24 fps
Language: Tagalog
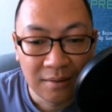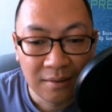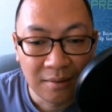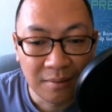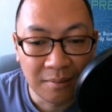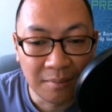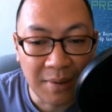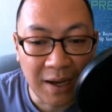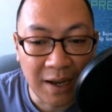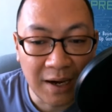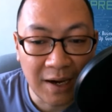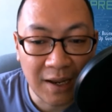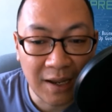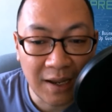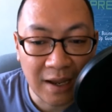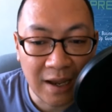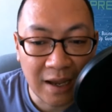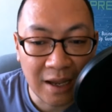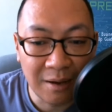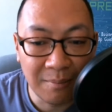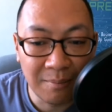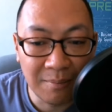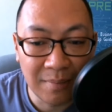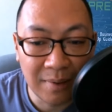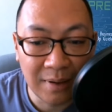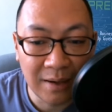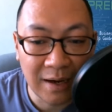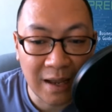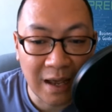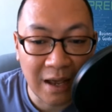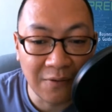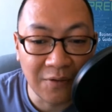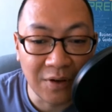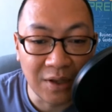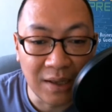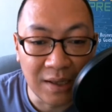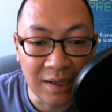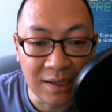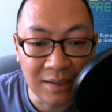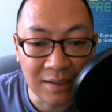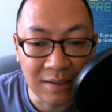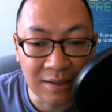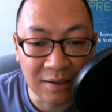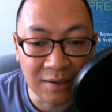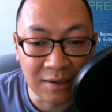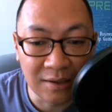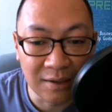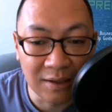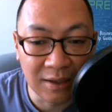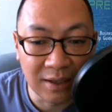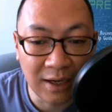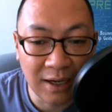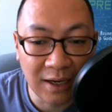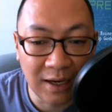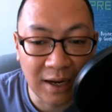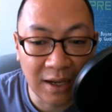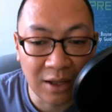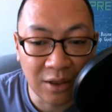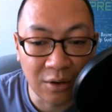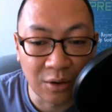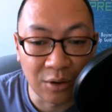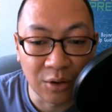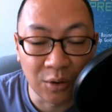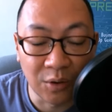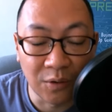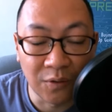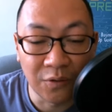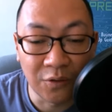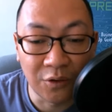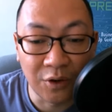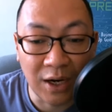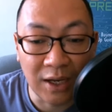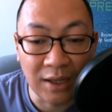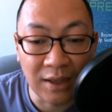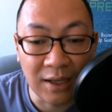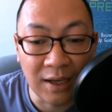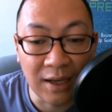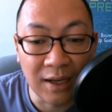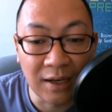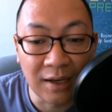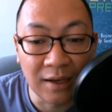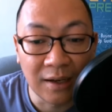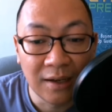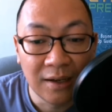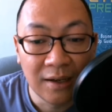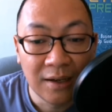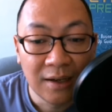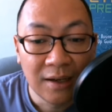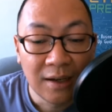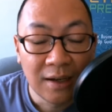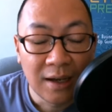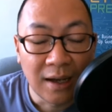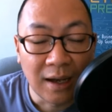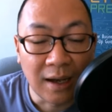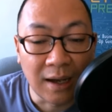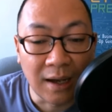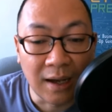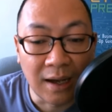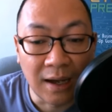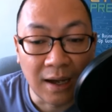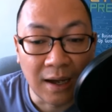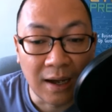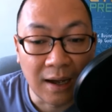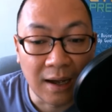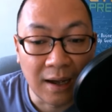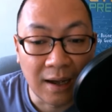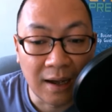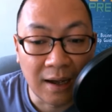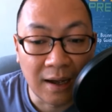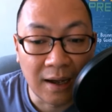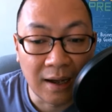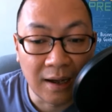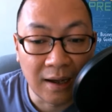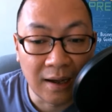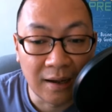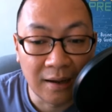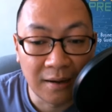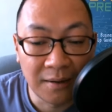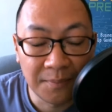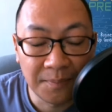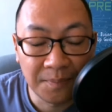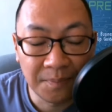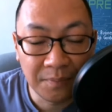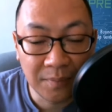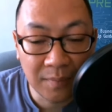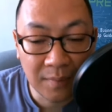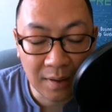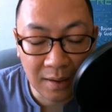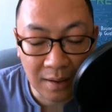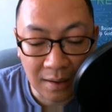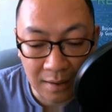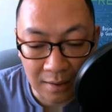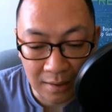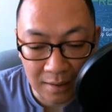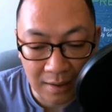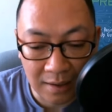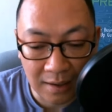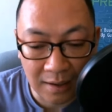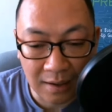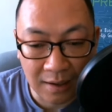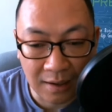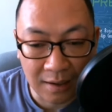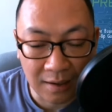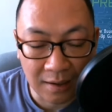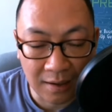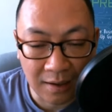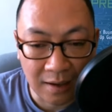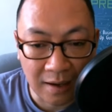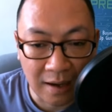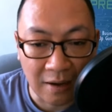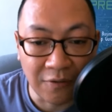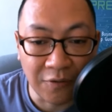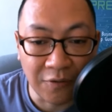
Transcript: bale I'm an avid listener and I thought of creating an uh, uh, a